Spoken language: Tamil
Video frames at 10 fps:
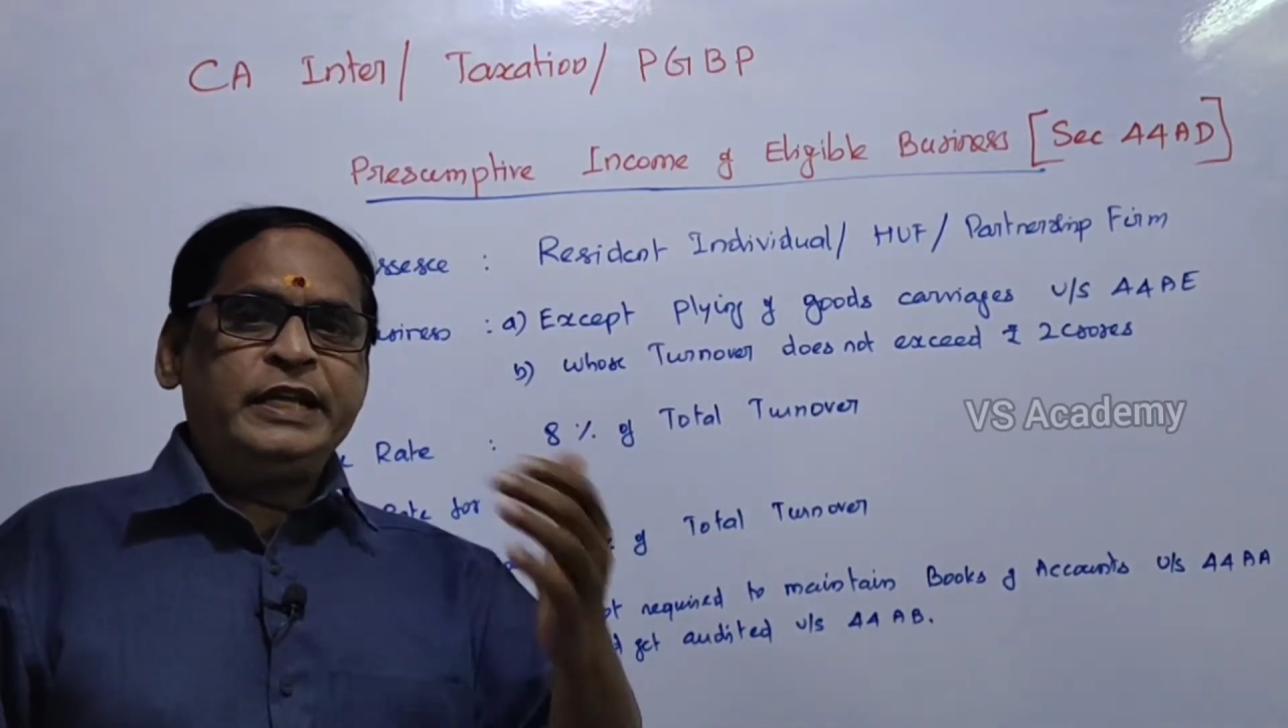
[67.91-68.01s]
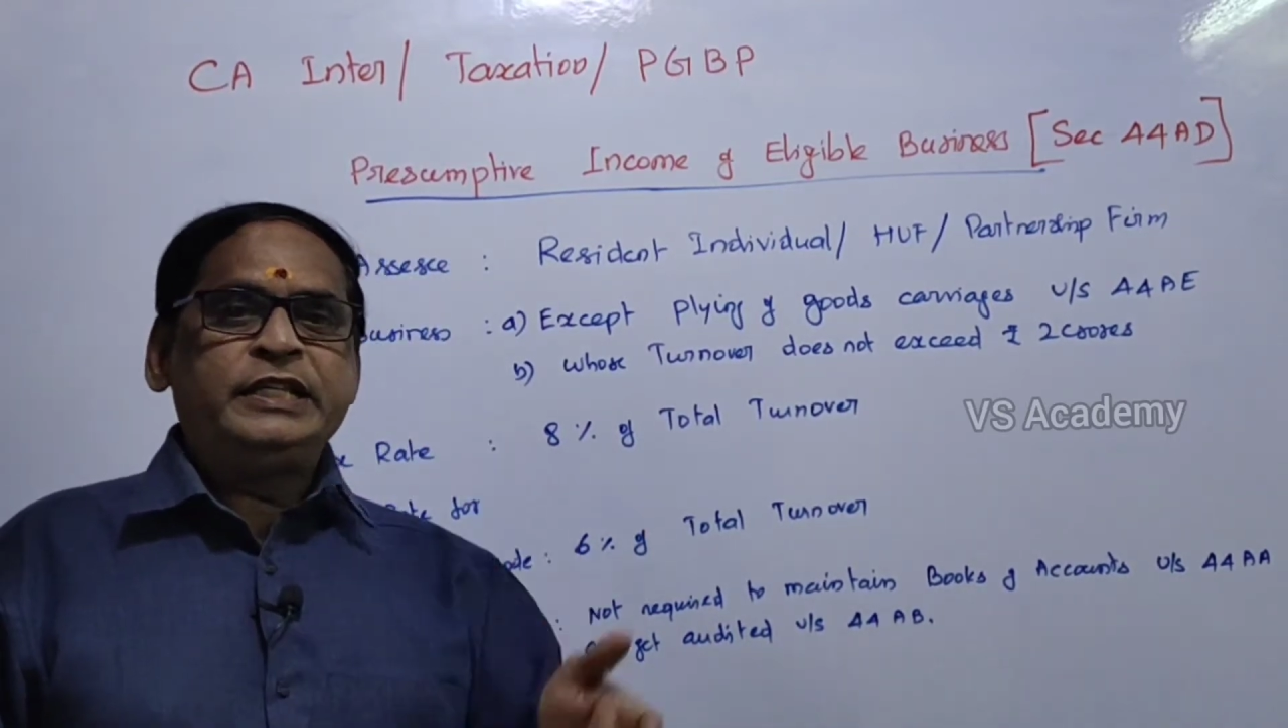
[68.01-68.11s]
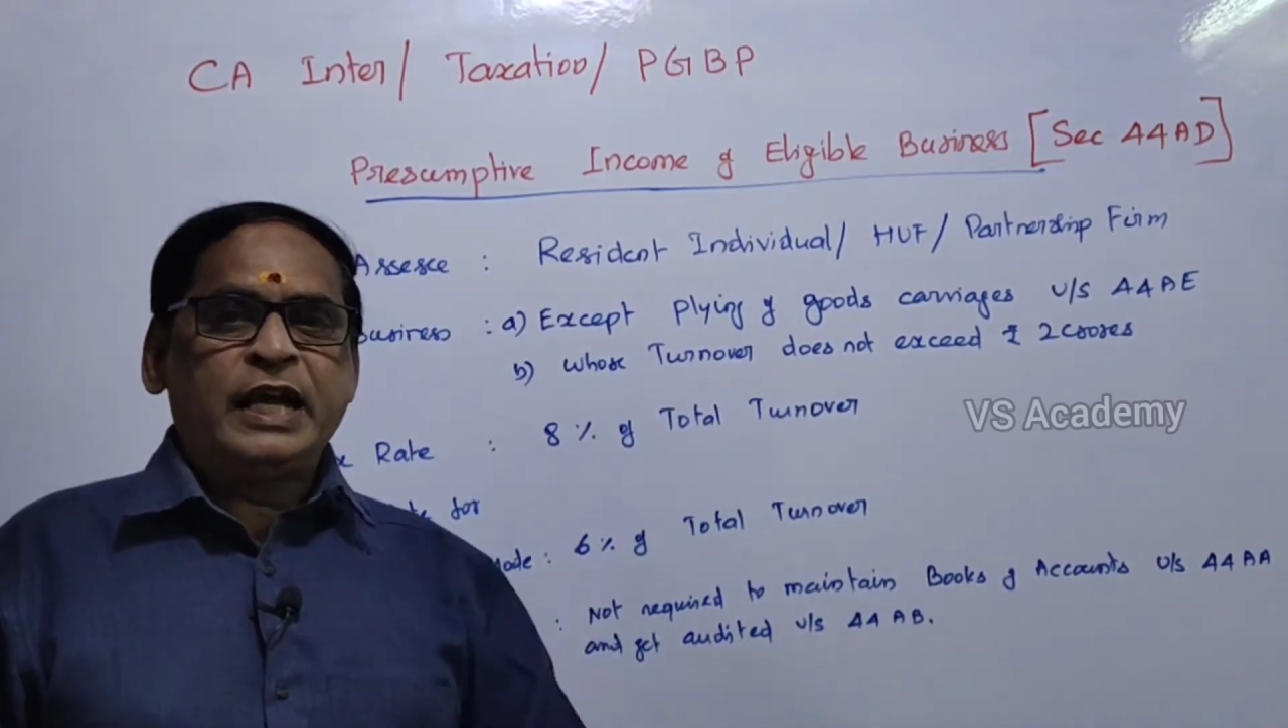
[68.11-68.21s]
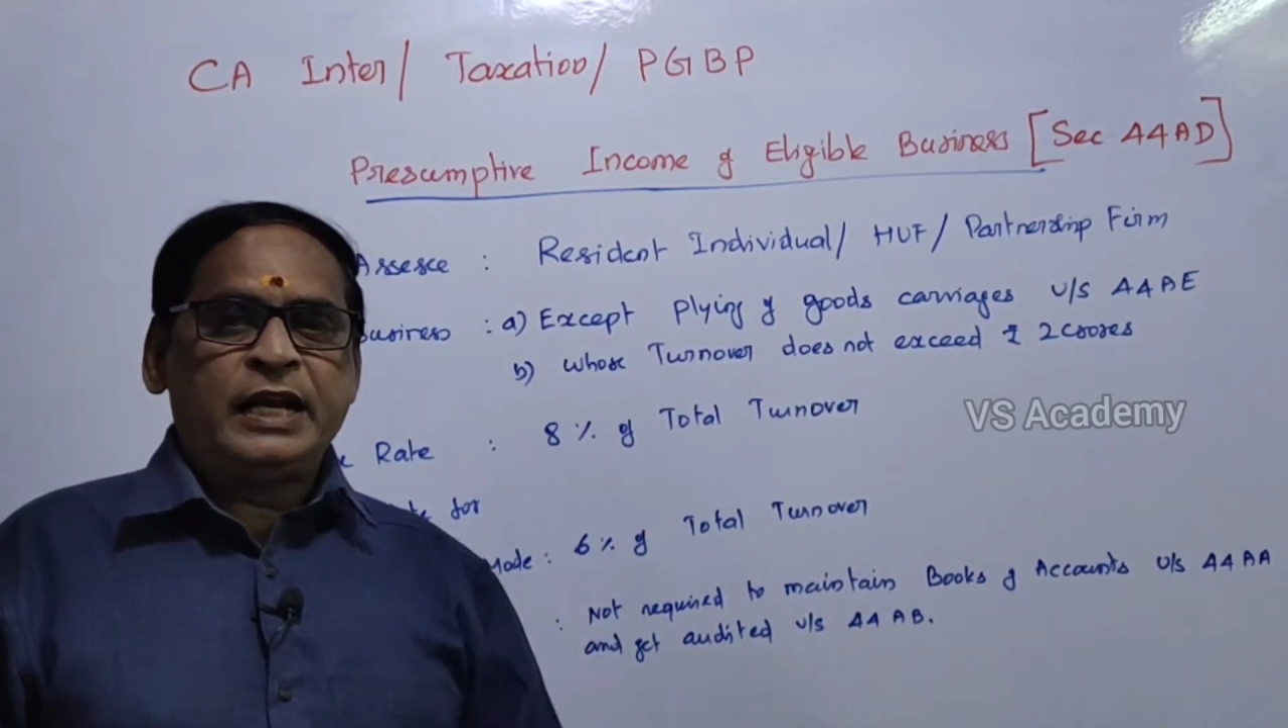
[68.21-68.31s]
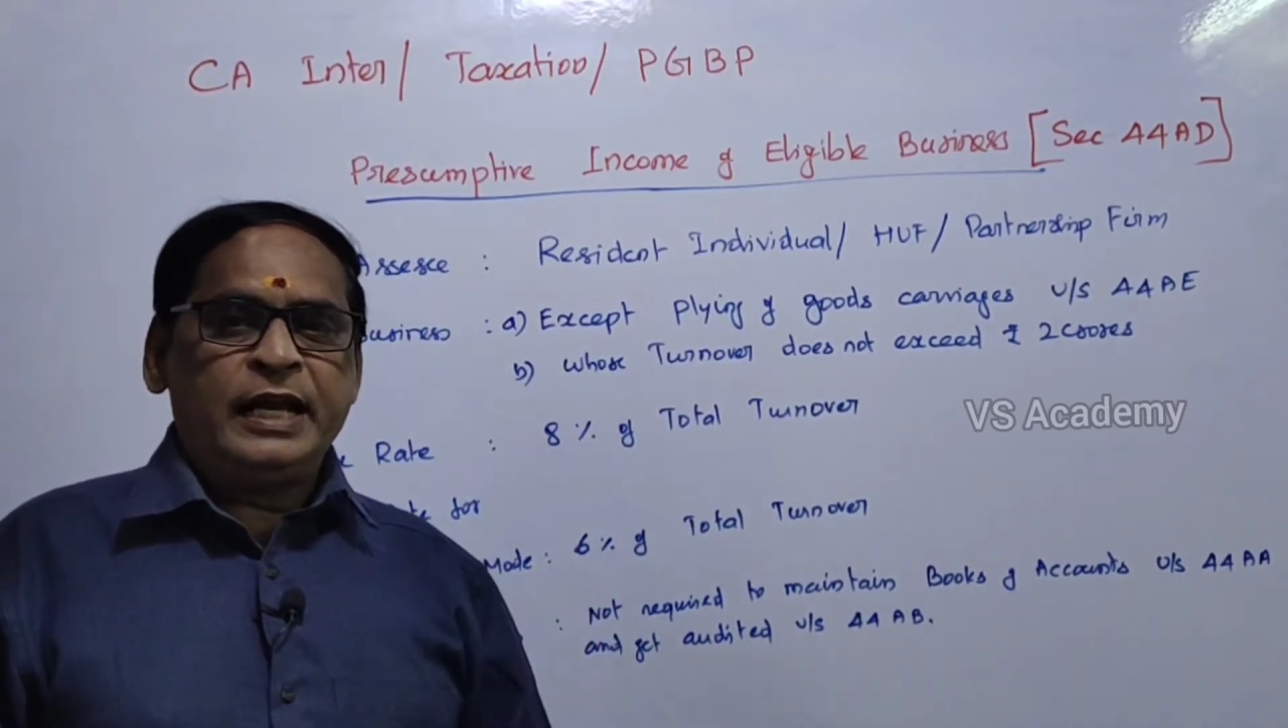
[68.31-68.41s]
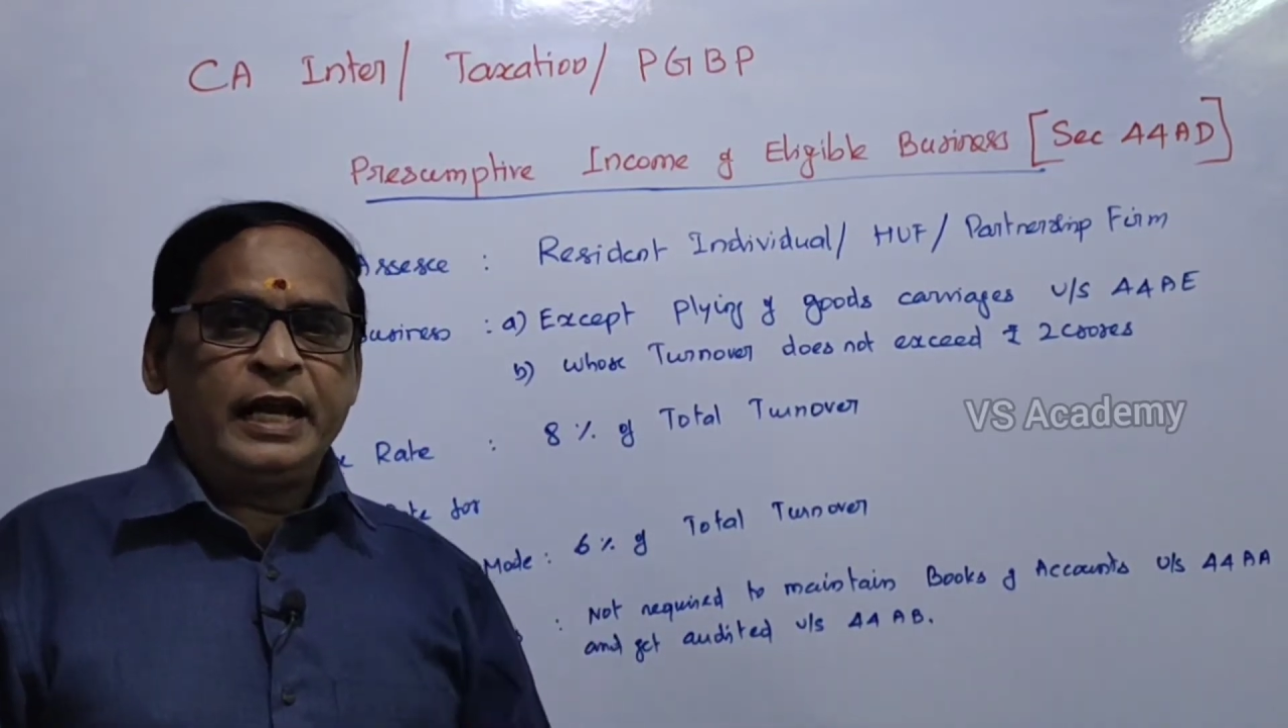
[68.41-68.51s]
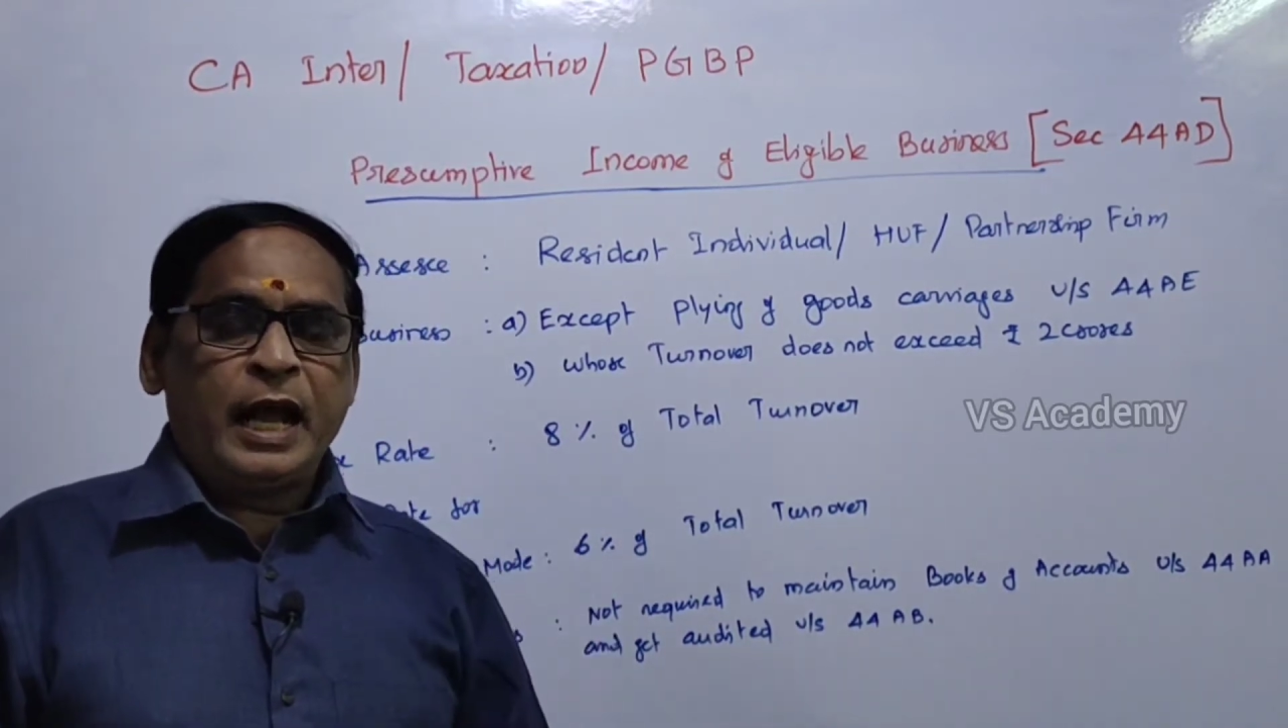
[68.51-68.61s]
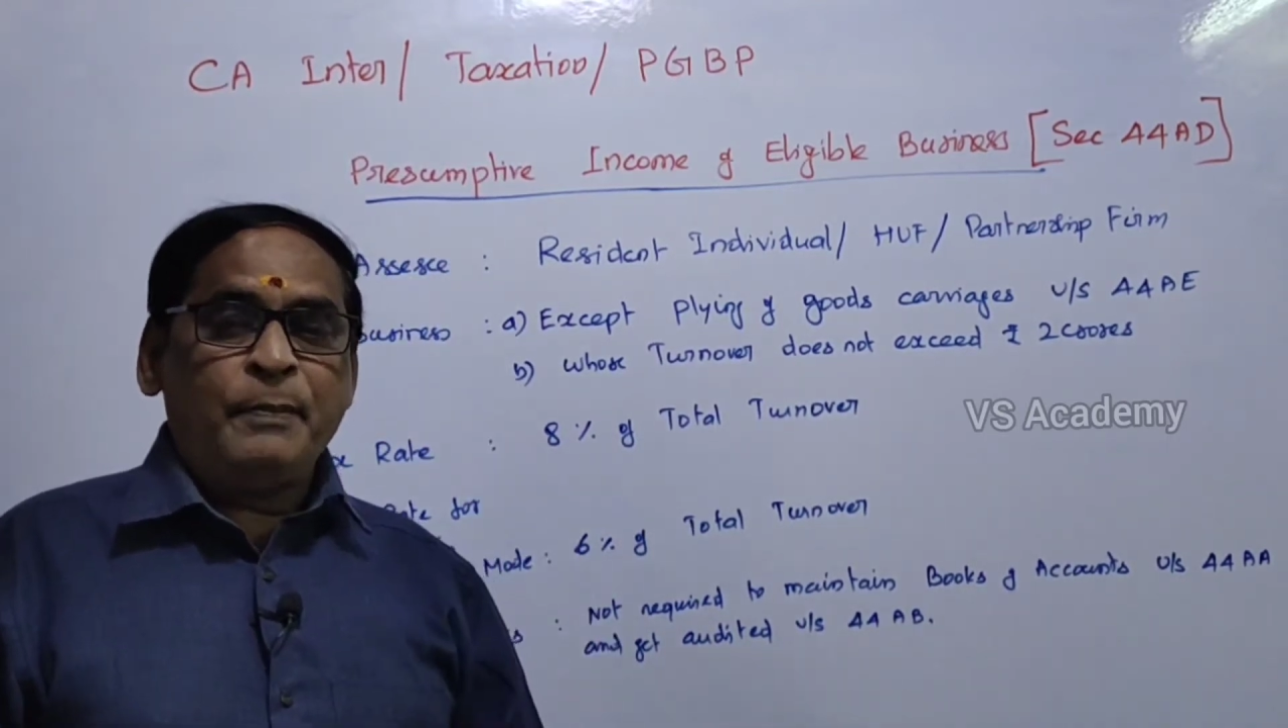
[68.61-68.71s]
ரீச் ஆகலை